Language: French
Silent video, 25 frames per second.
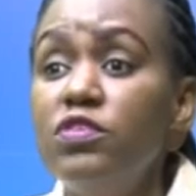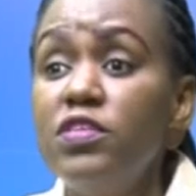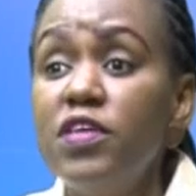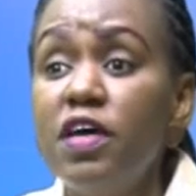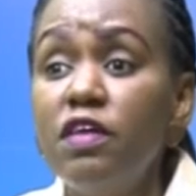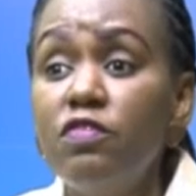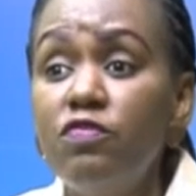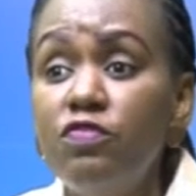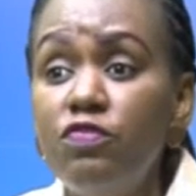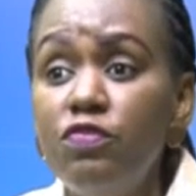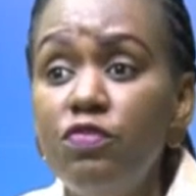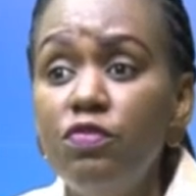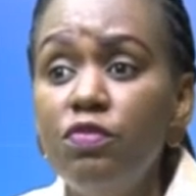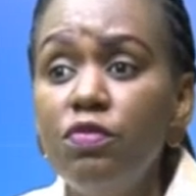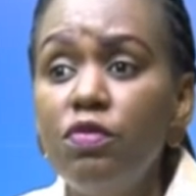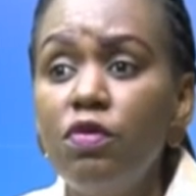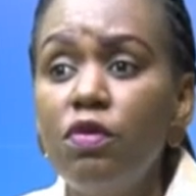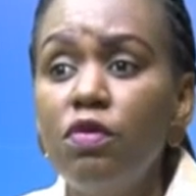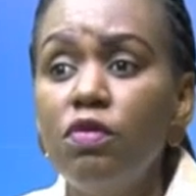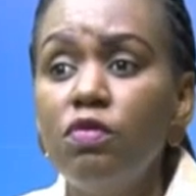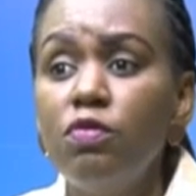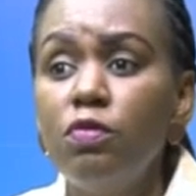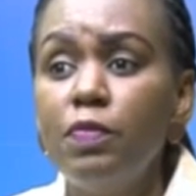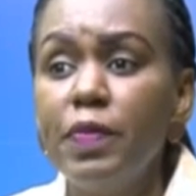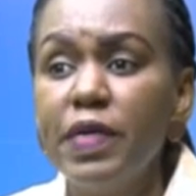a vu
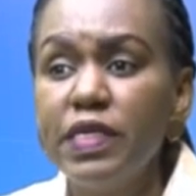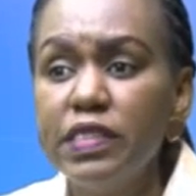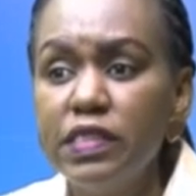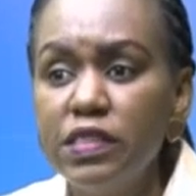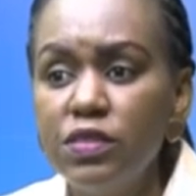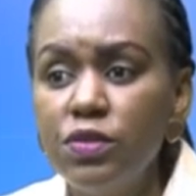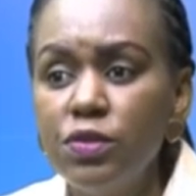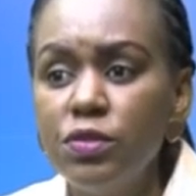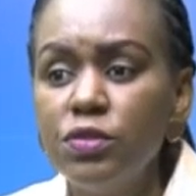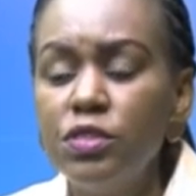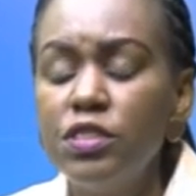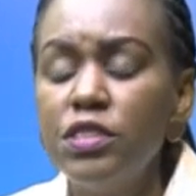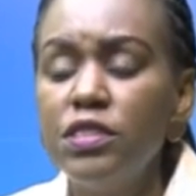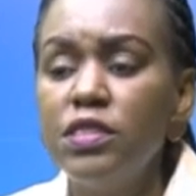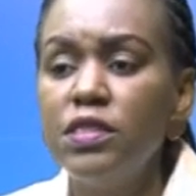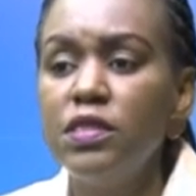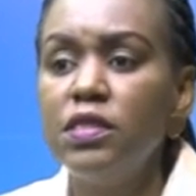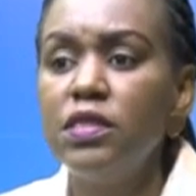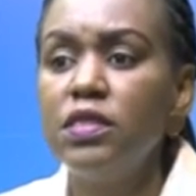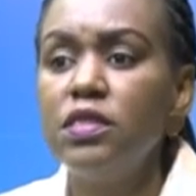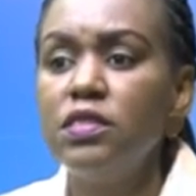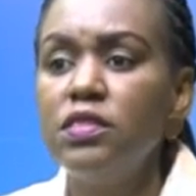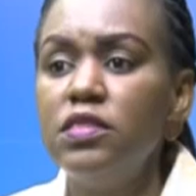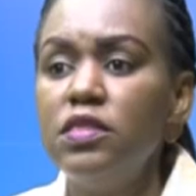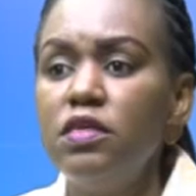quand le président
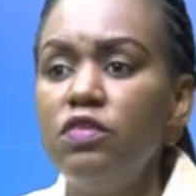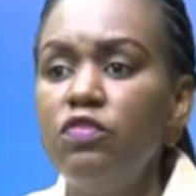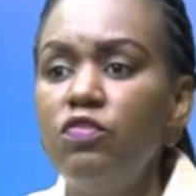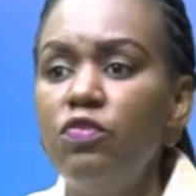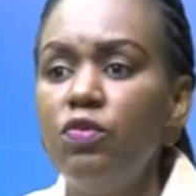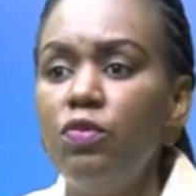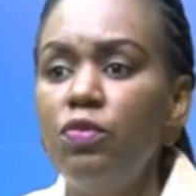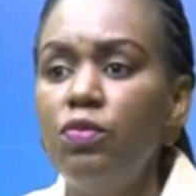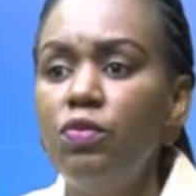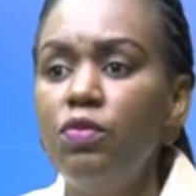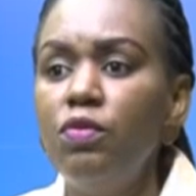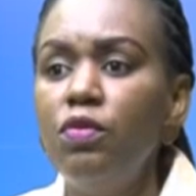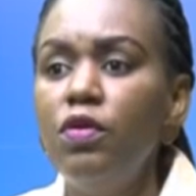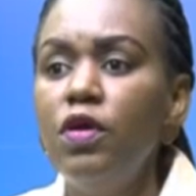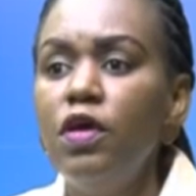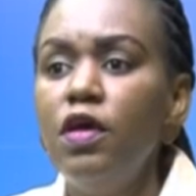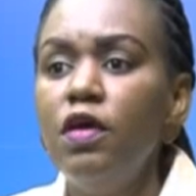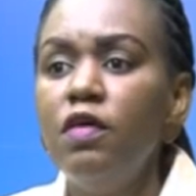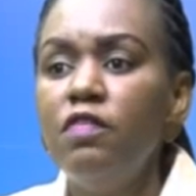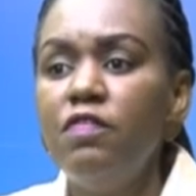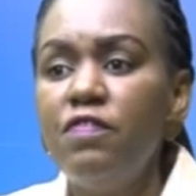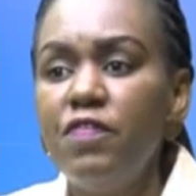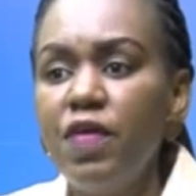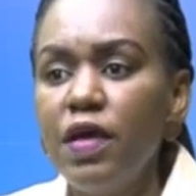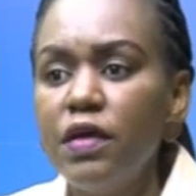Tshisekedi est venu
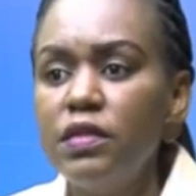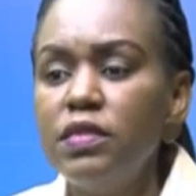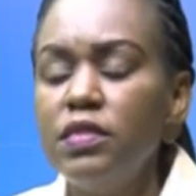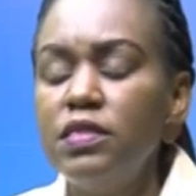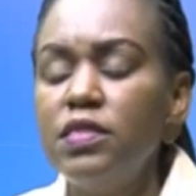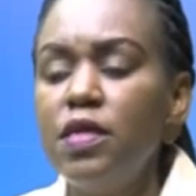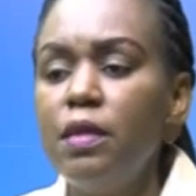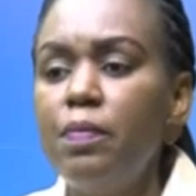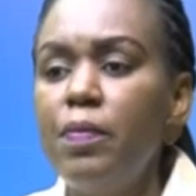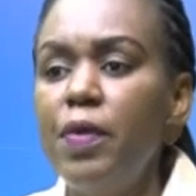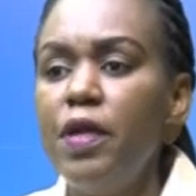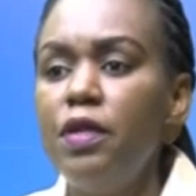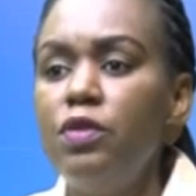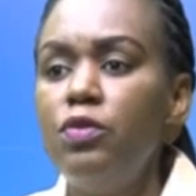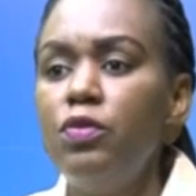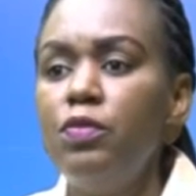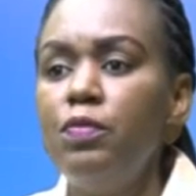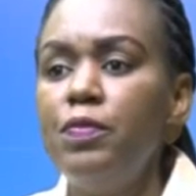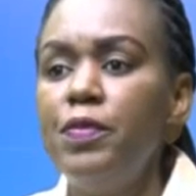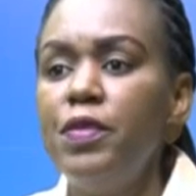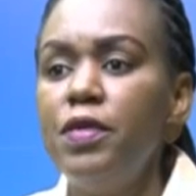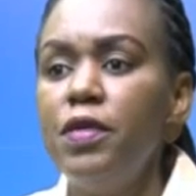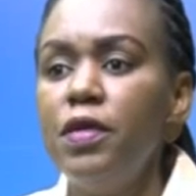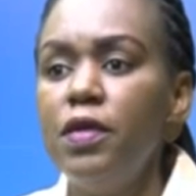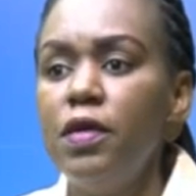faire des appels de
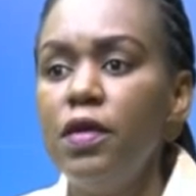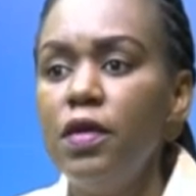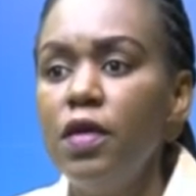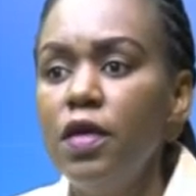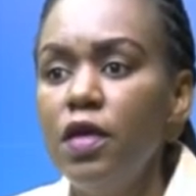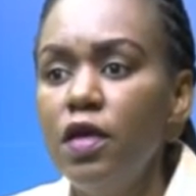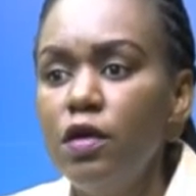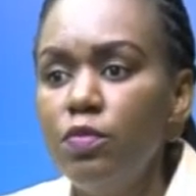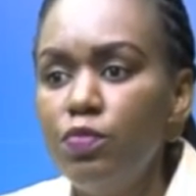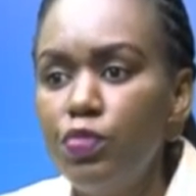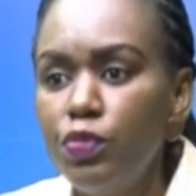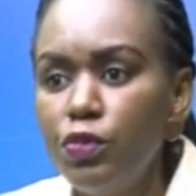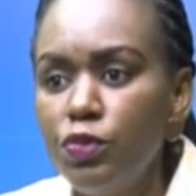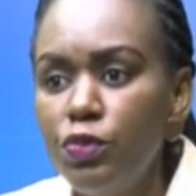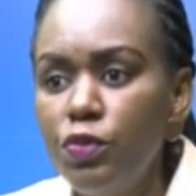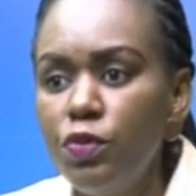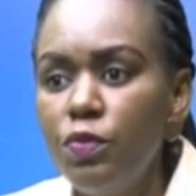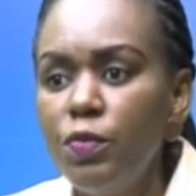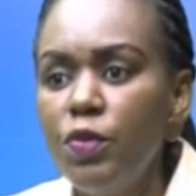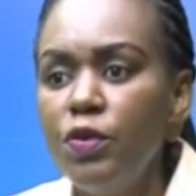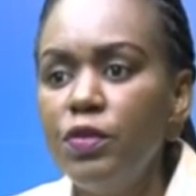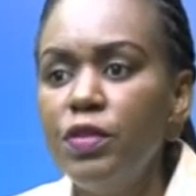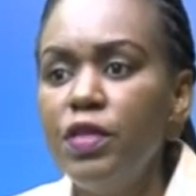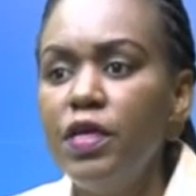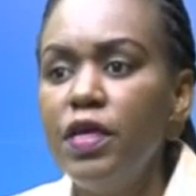pied pour
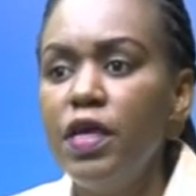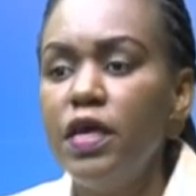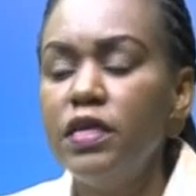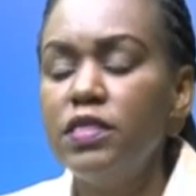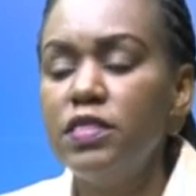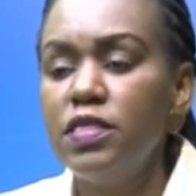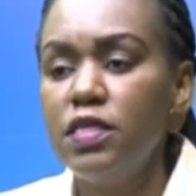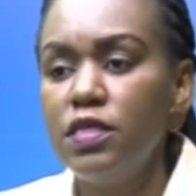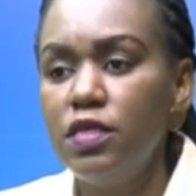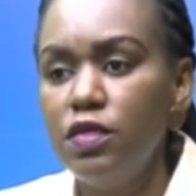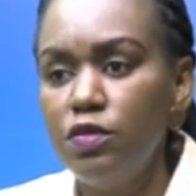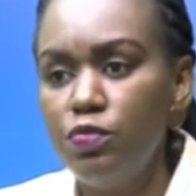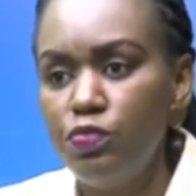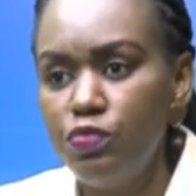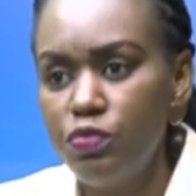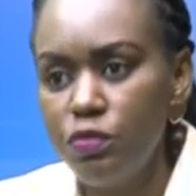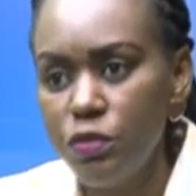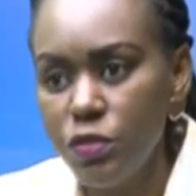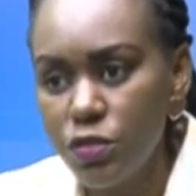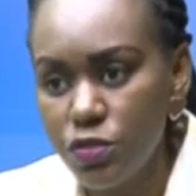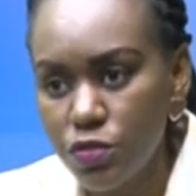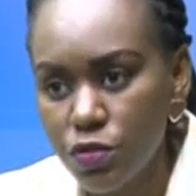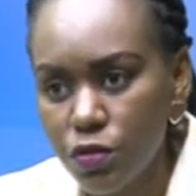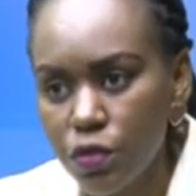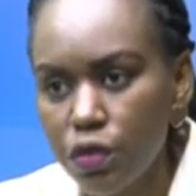demander à ce qu'il
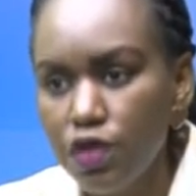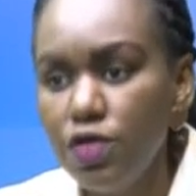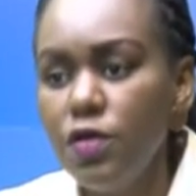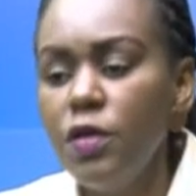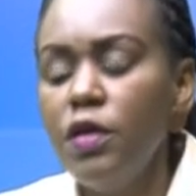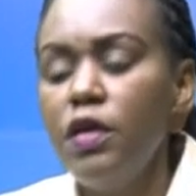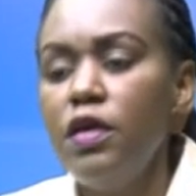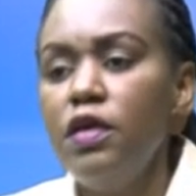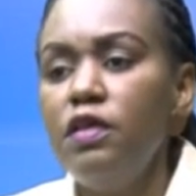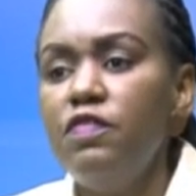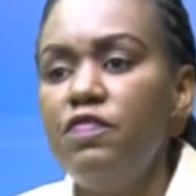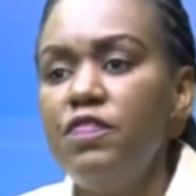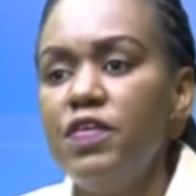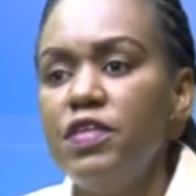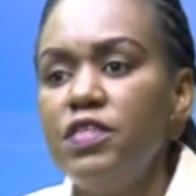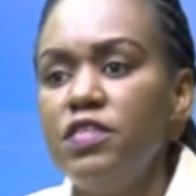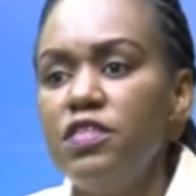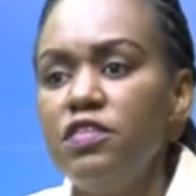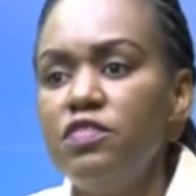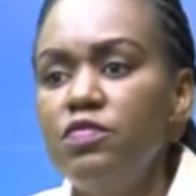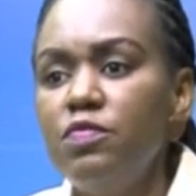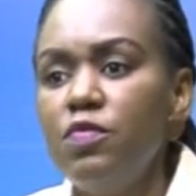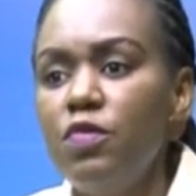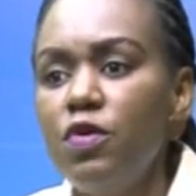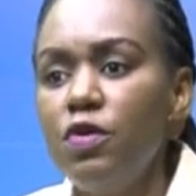puisse euh,
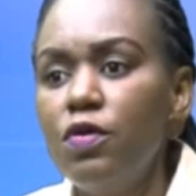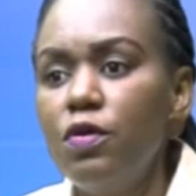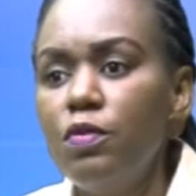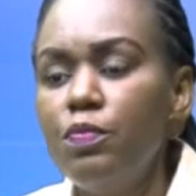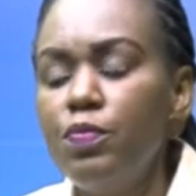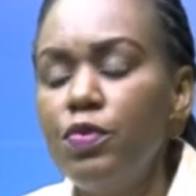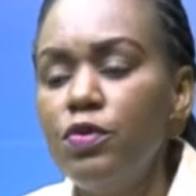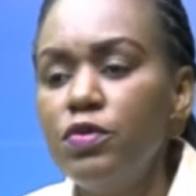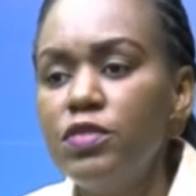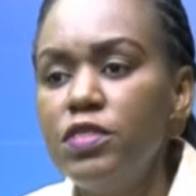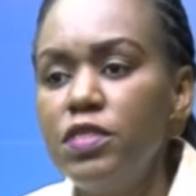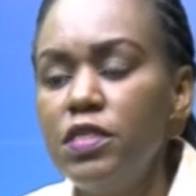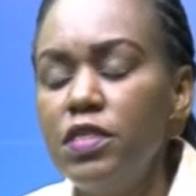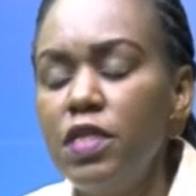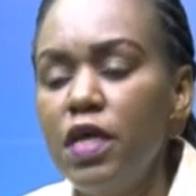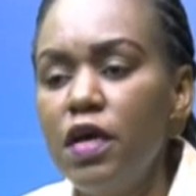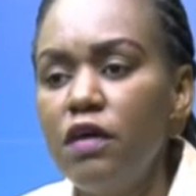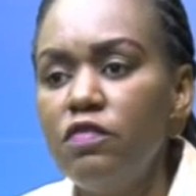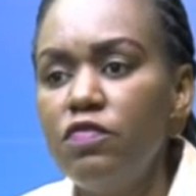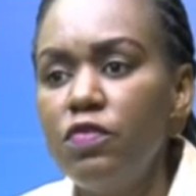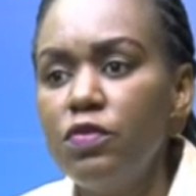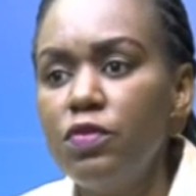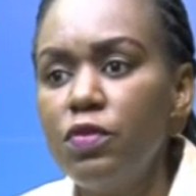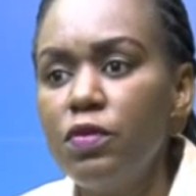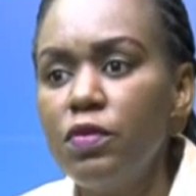effectivement procéder
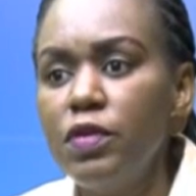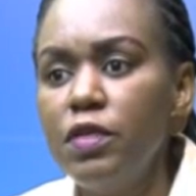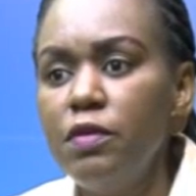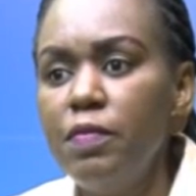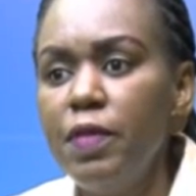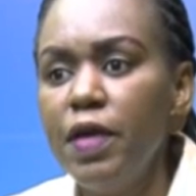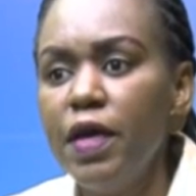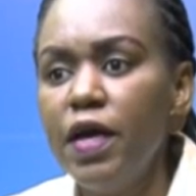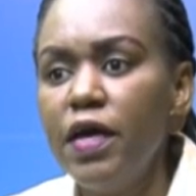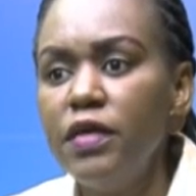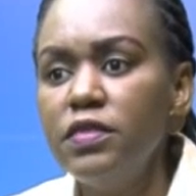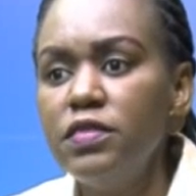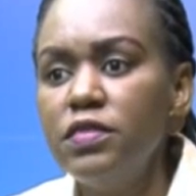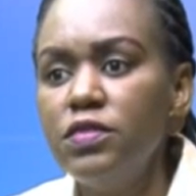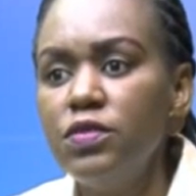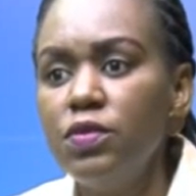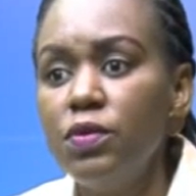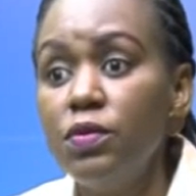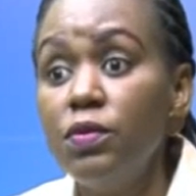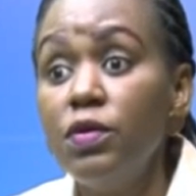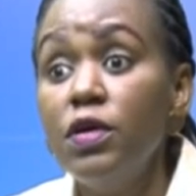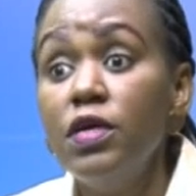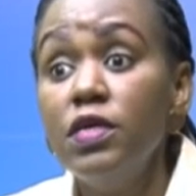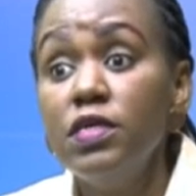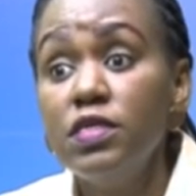à votre
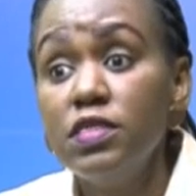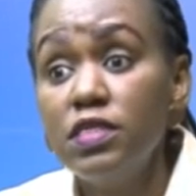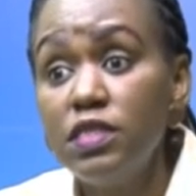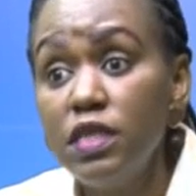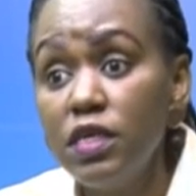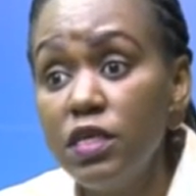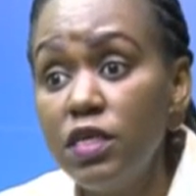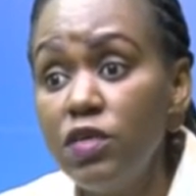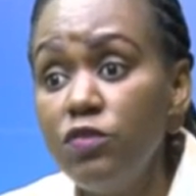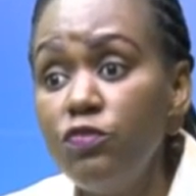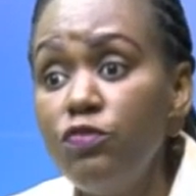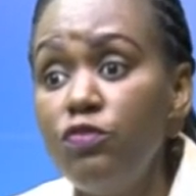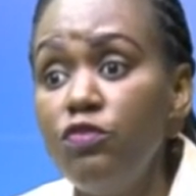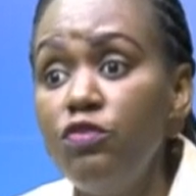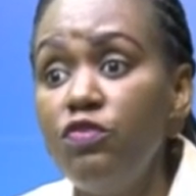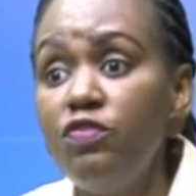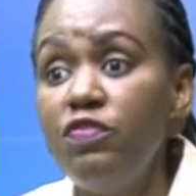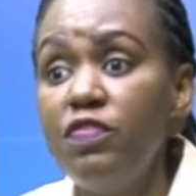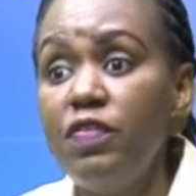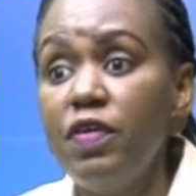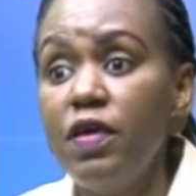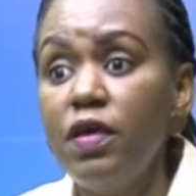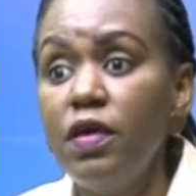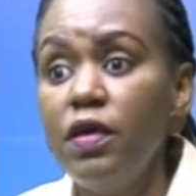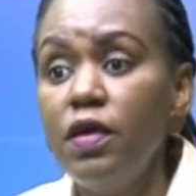libération, ce qui fut
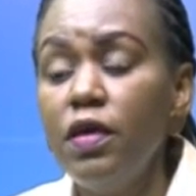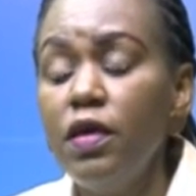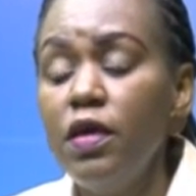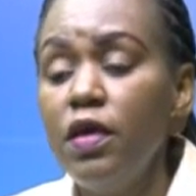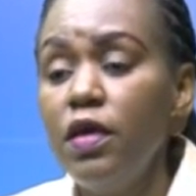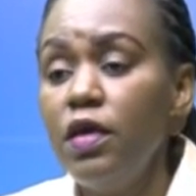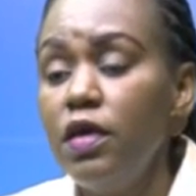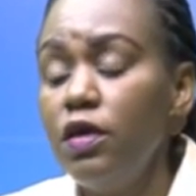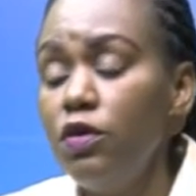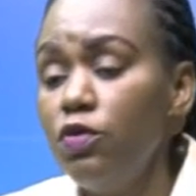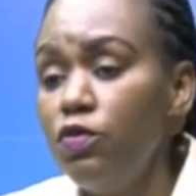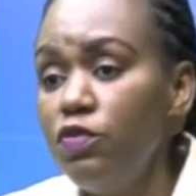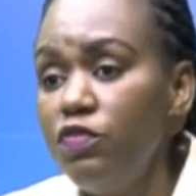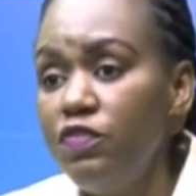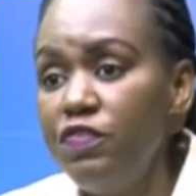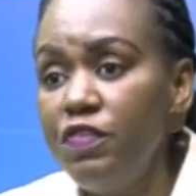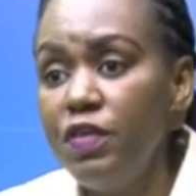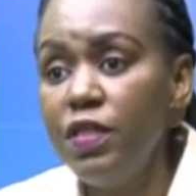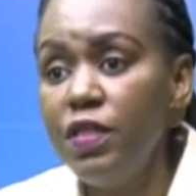fait. Et au non,